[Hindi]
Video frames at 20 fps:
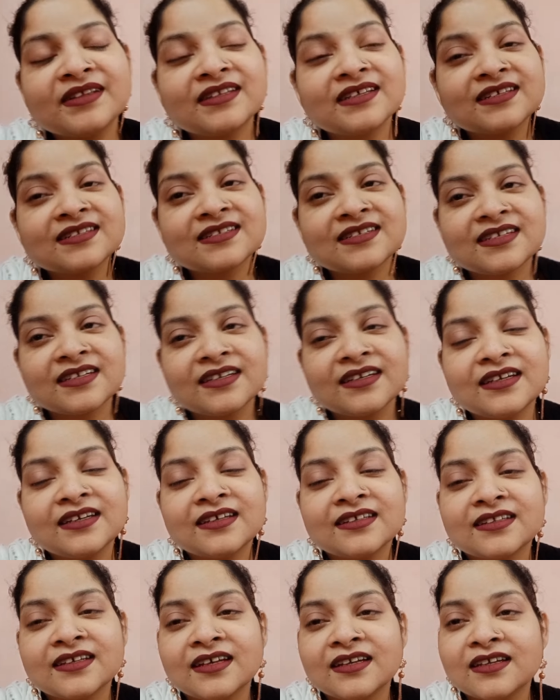मदर्स डे
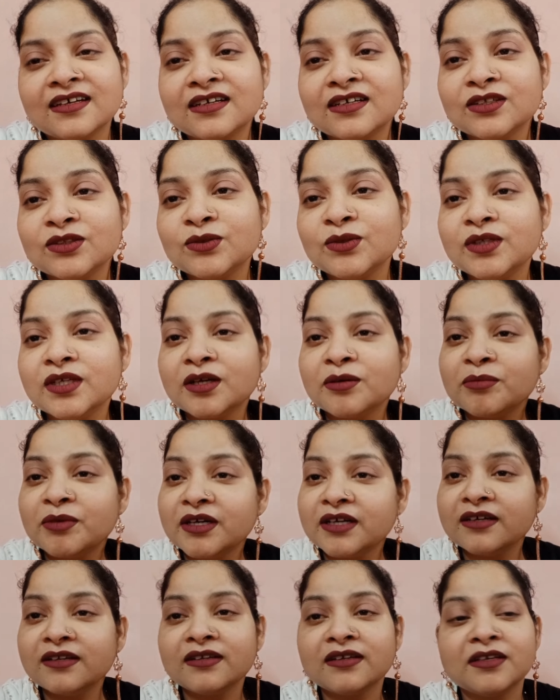अल्लाह ताला दुनिया
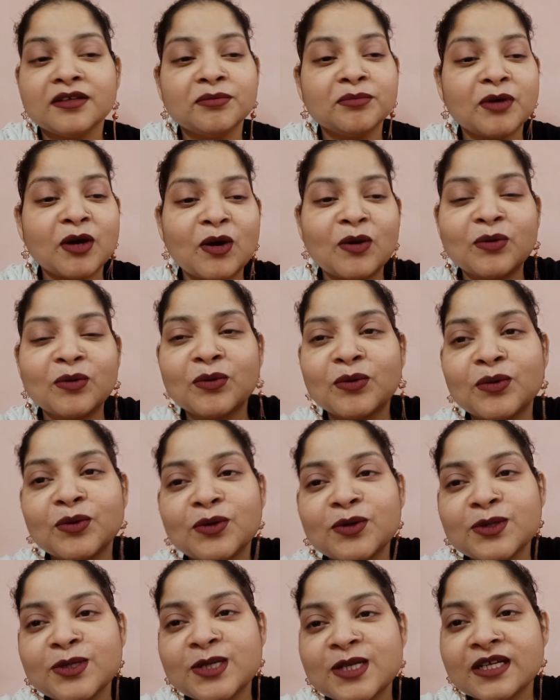भर की माओ को
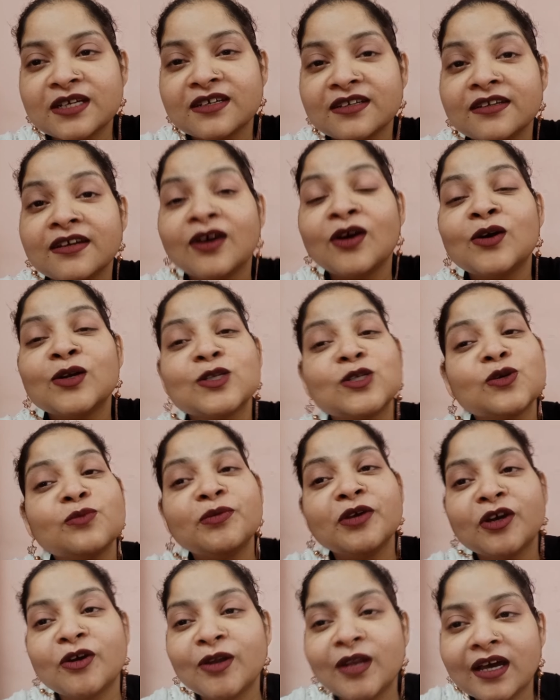खुश रखना और जो
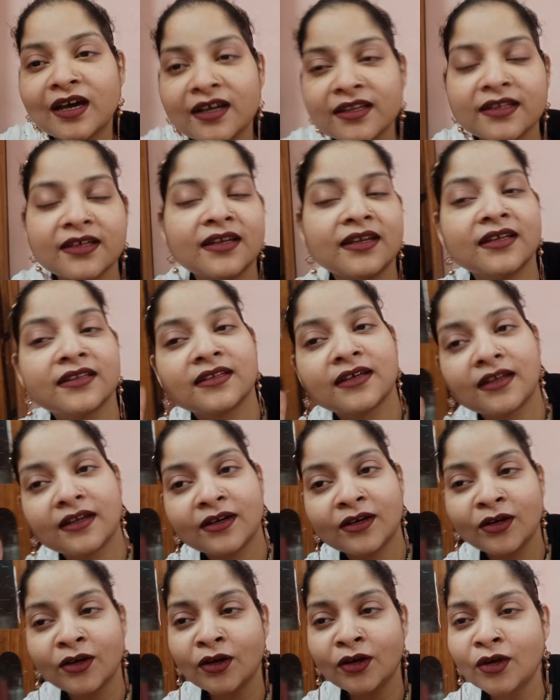भी औलाद है अल्लाह
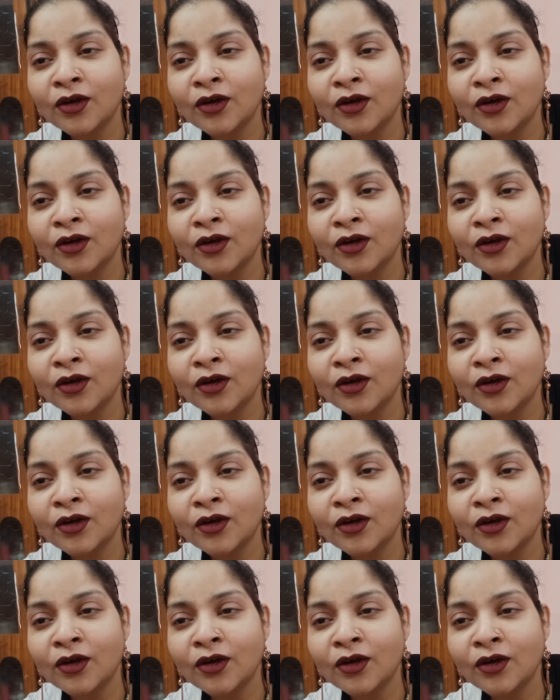ताला